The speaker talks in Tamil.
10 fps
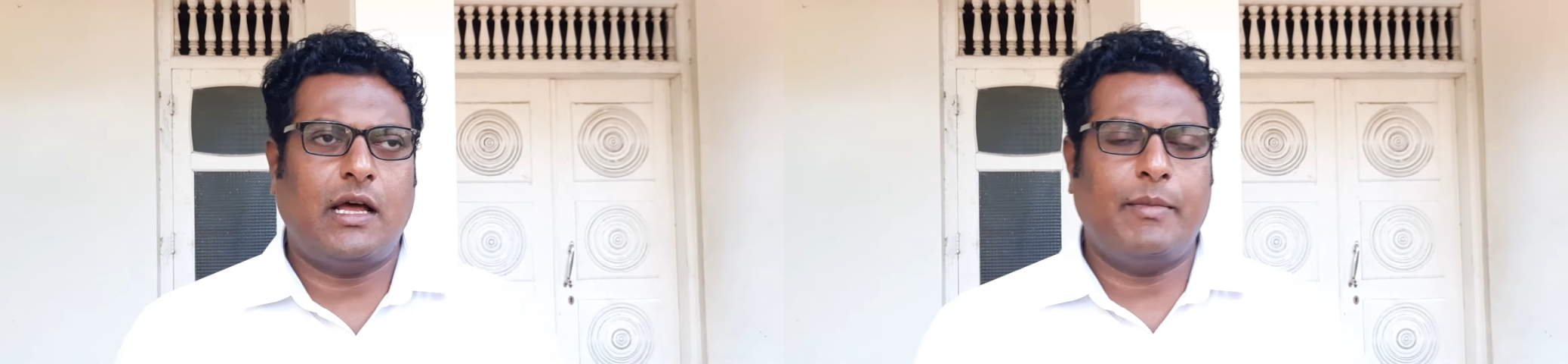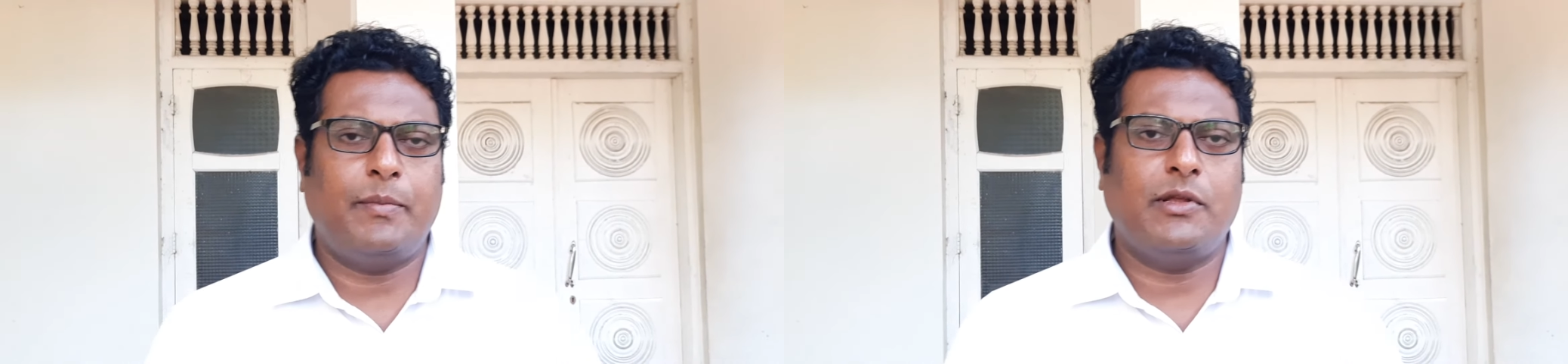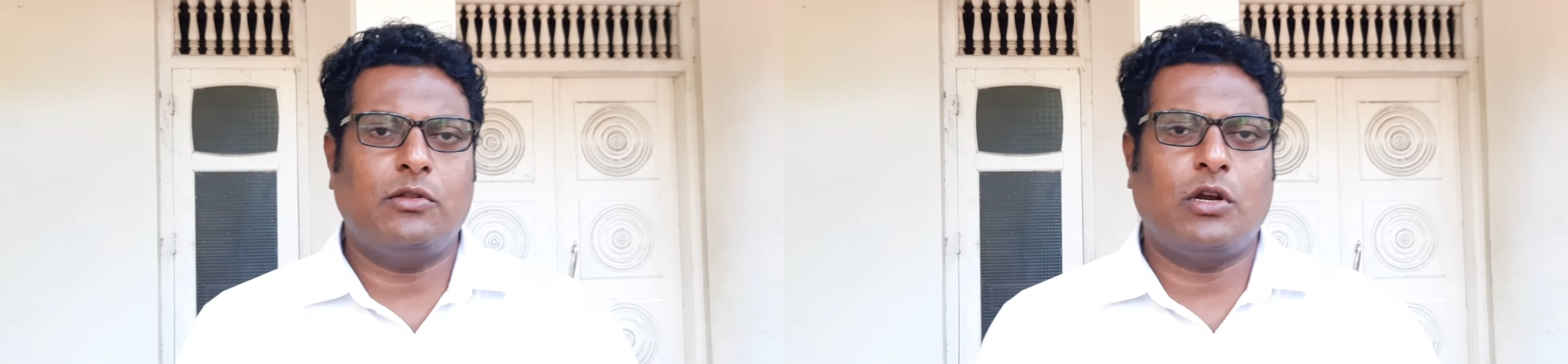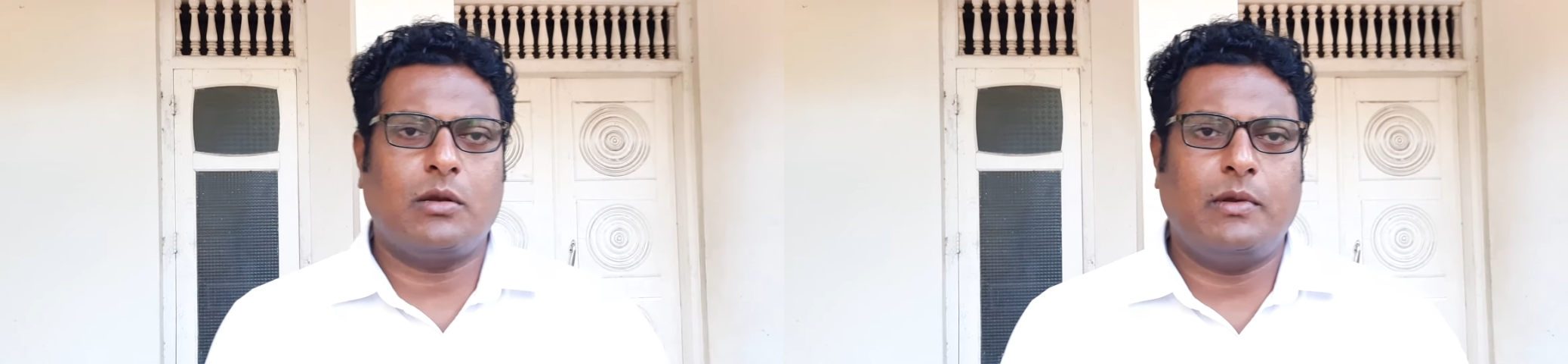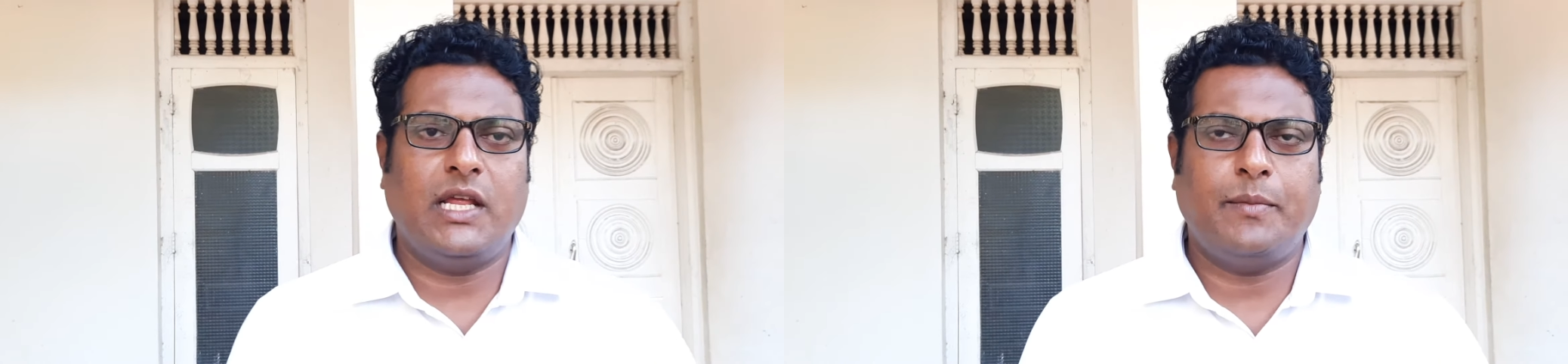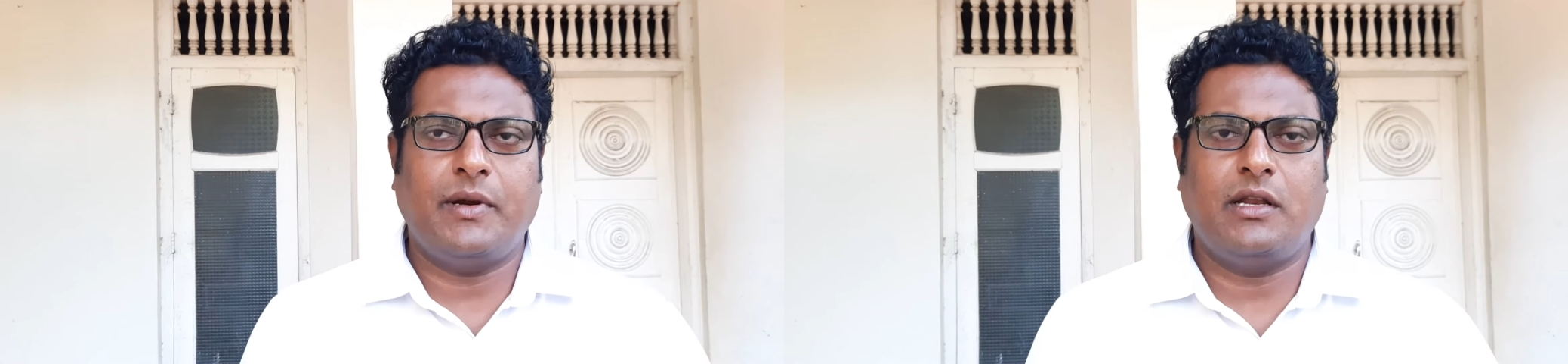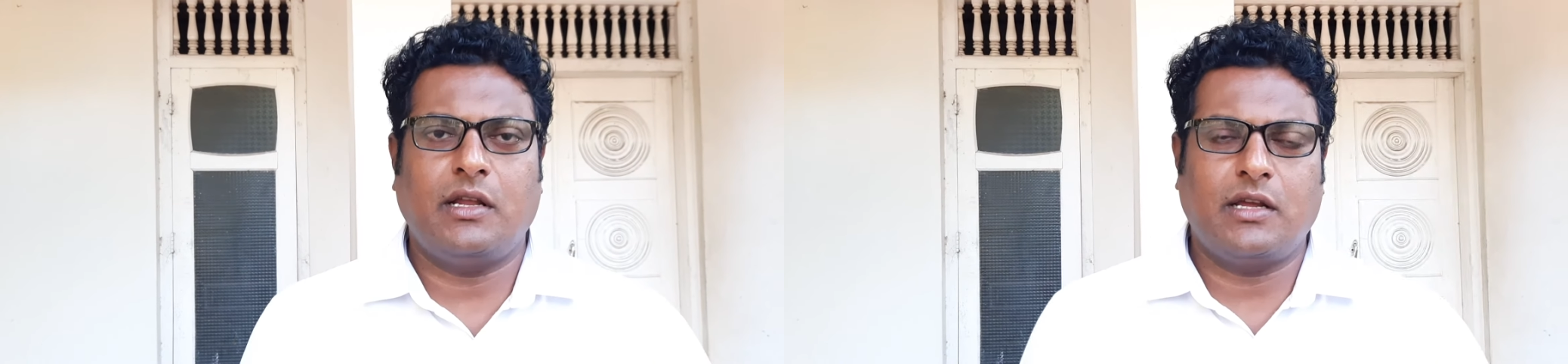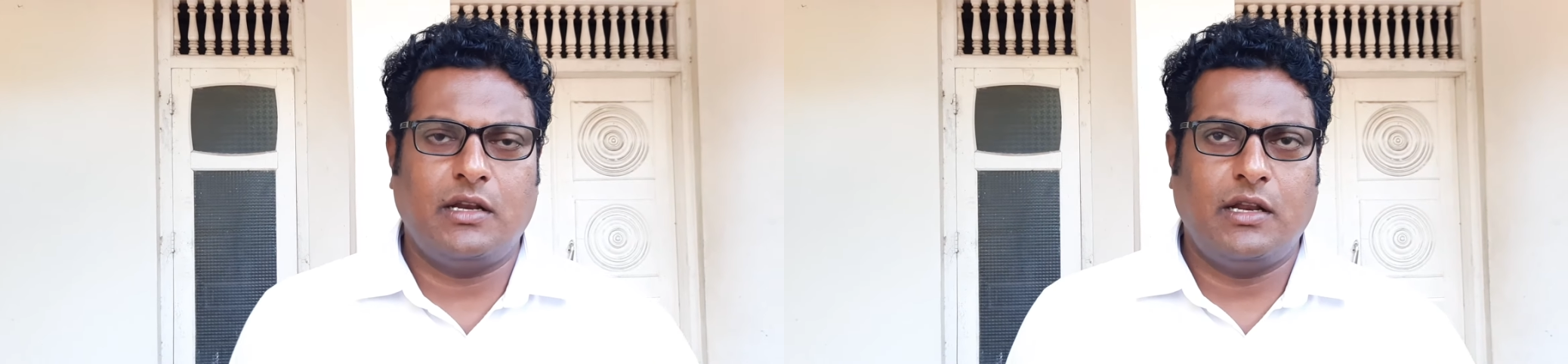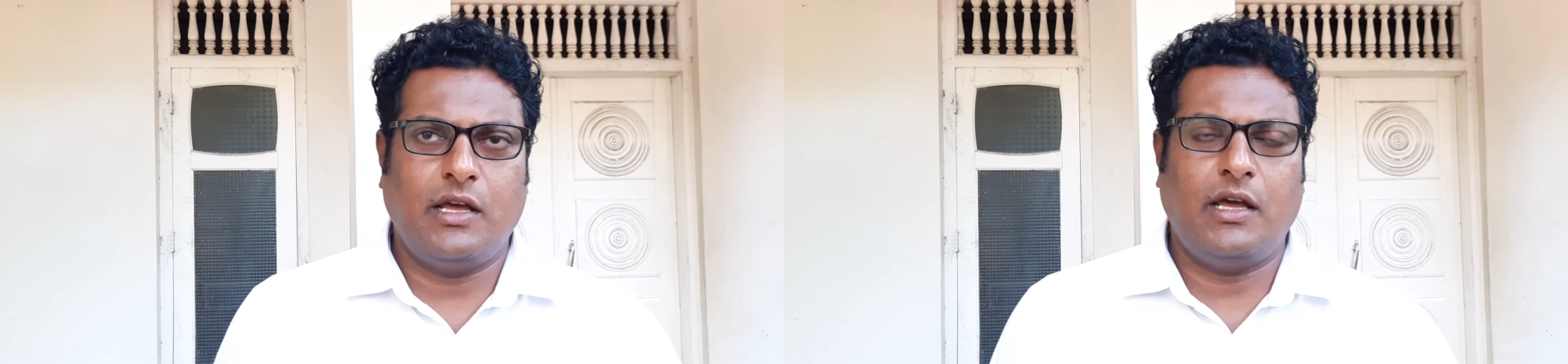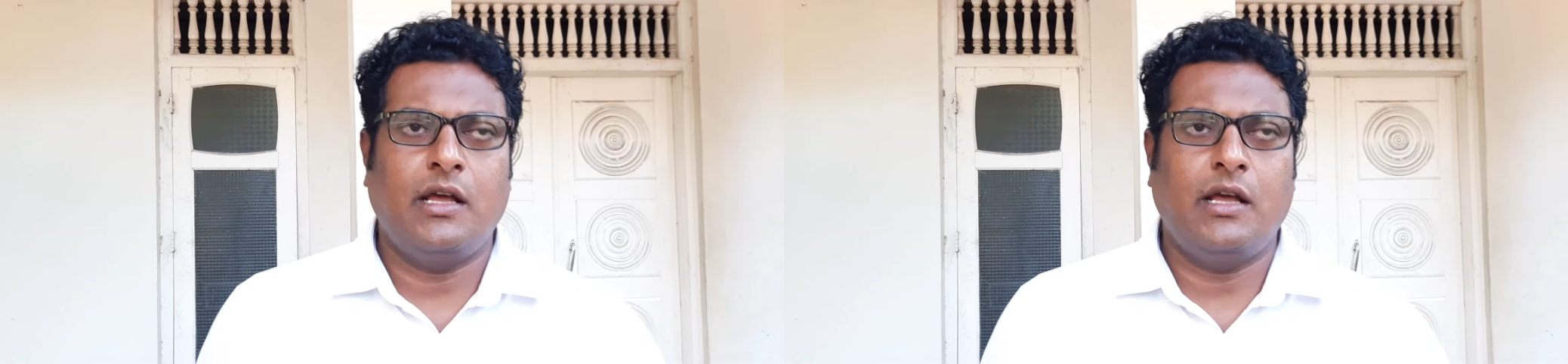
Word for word: அமைப்பது தொடர்பில் ஏற்பட்டிருக்கின்ற